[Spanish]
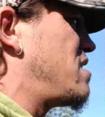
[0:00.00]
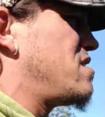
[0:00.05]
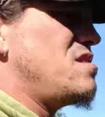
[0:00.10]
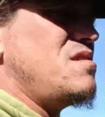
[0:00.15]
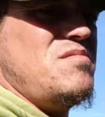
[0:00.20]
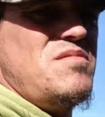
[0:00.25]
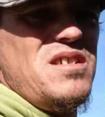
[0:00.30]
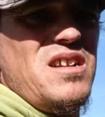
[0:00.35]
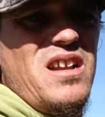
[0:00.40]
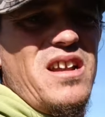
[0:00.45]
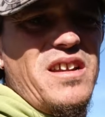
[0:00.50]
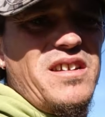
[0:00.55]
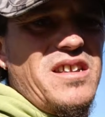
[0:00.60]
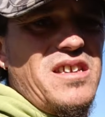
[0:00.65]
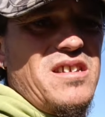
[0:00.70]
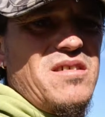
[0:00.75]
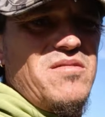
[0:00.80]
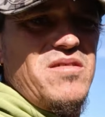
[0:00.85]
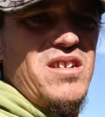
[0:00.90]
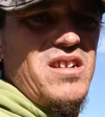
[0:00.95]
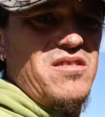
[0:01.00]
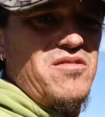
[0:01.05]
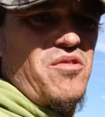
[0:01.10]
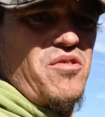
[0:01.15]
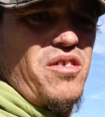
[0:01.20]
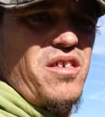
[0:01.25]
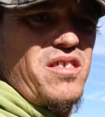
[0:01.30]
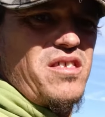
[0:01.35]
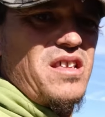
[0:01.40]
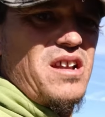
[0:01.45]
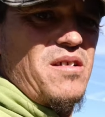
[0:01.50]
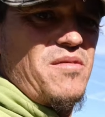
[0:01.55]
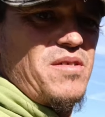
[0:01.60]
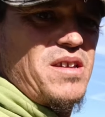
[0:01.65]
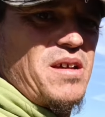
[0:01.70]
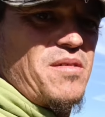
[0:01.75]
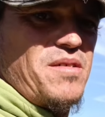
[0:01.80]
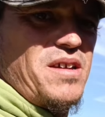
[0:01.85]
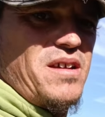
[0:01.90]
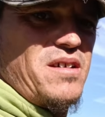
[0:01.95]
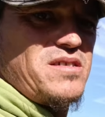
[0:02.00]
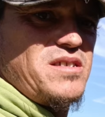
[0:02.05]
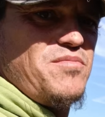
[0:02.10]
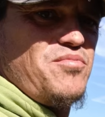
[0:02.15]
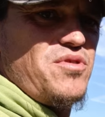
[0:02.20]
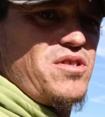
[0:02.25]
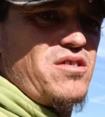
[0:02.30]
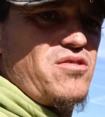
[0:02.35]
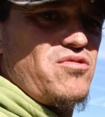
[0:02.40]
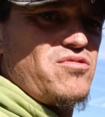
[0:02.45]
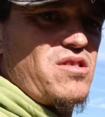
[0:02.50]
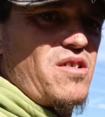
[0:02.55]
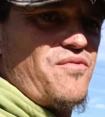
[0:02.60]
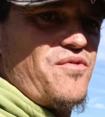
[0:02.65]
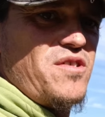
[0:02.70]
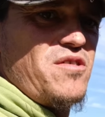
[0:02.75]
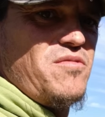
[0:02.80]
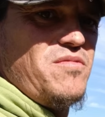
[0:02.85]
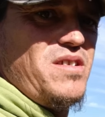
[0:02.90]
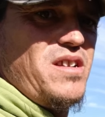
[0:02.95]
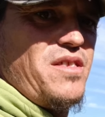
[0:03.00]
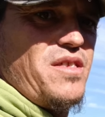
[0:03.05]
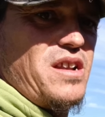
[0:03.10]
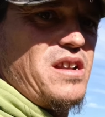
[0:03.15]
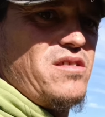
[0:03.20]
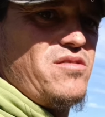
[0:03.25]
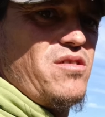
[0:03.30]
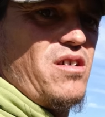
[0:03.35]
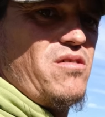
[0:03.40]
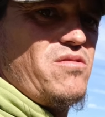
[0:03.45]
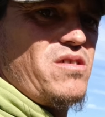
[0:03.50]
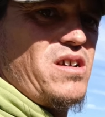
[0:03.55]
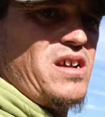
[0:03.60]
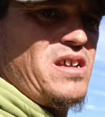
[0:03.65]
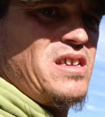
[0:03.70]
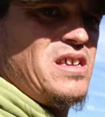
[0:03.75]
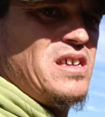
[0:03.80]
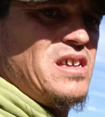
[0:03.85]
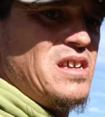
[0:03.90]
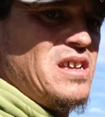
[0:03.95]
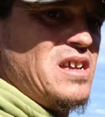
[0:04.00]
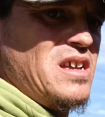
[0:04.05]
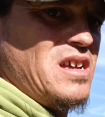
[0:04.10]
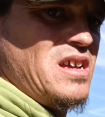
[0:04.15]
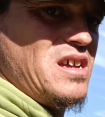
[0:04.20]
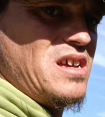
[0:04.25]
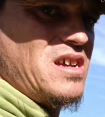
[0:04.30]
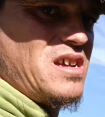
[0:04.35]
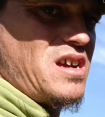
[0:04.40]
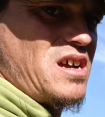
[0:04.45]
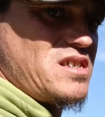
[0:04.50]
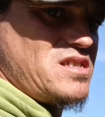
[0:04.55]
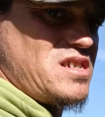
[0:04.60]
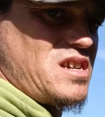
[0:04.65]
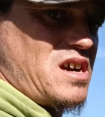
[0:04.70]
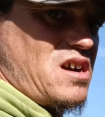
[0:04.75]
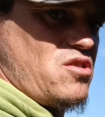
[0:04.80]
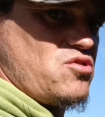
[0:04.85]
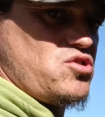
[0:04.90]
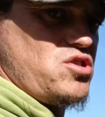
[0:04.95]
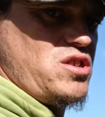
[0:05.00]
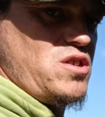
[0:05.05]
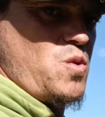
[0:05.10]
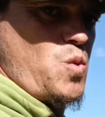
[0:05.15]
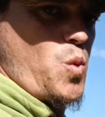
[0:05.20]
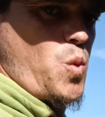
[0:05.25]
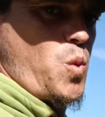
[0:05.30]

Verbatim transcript: Allí viene la niña, no sé si la vaya a ver. Allí por el cortafuego viene saliendo ahora. Han llegado allí.